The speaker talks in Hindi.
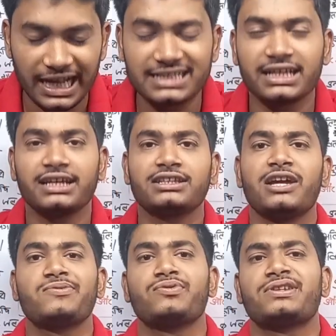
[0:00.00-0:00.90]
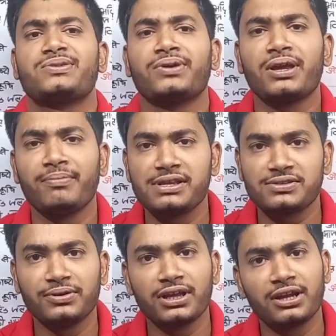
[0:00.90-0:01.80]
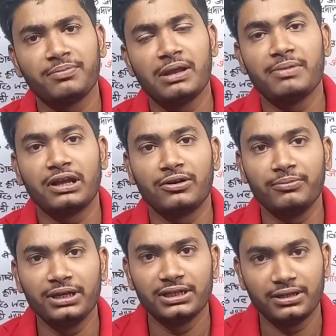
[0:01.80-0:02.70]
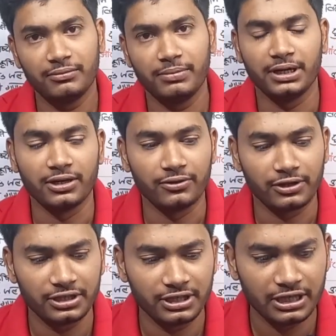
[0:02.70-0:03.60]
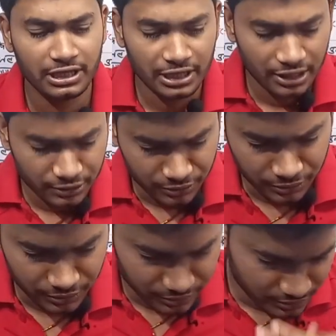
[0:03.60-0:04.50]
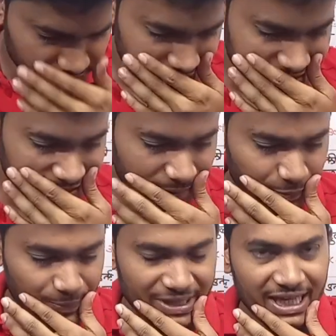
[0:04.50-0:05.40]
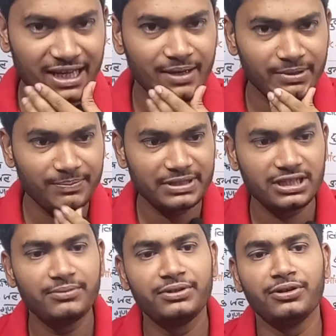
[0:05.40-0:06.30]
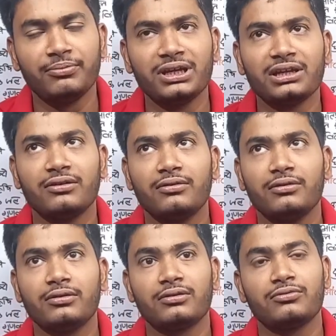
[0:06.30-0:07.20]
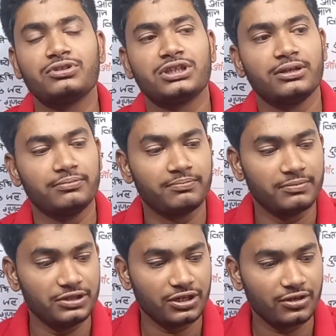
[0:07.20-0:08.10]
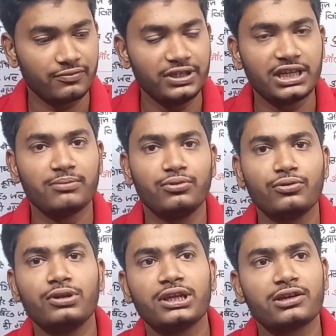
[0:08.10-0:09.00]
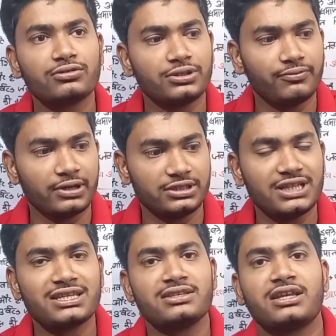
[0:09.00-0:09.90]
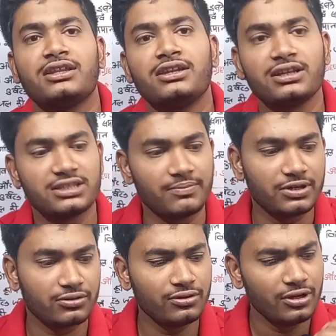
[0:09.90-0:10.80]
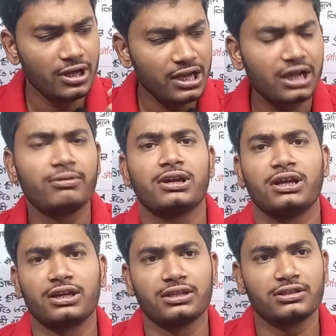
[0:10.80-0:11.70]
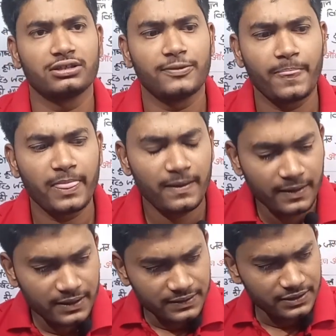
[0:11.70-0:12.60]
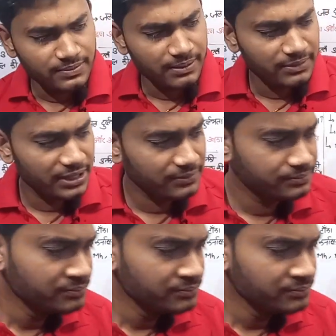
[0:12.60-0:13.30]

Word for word: आशा करते हैं आप स्वस्थ होंगे मस्त होंगे और अपने अपने घरों में पढ़ रहे होंगे तो जैसा कि आपको पता है कि हमने पिछले वीडियो में कुछ जोग्राफी के भूगोल के कुछ जल संसाधन के चैप्टर को कवर कर रहे थे जिसमें हमने